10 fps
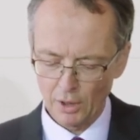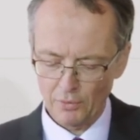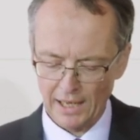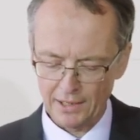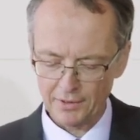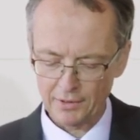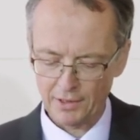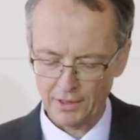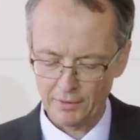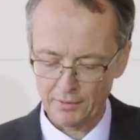vor allem
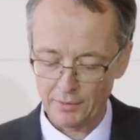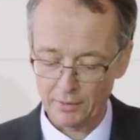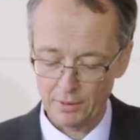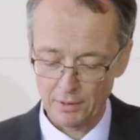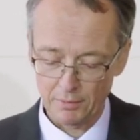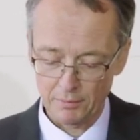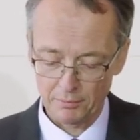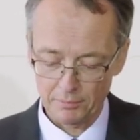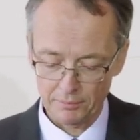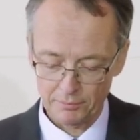den
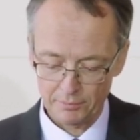ähm,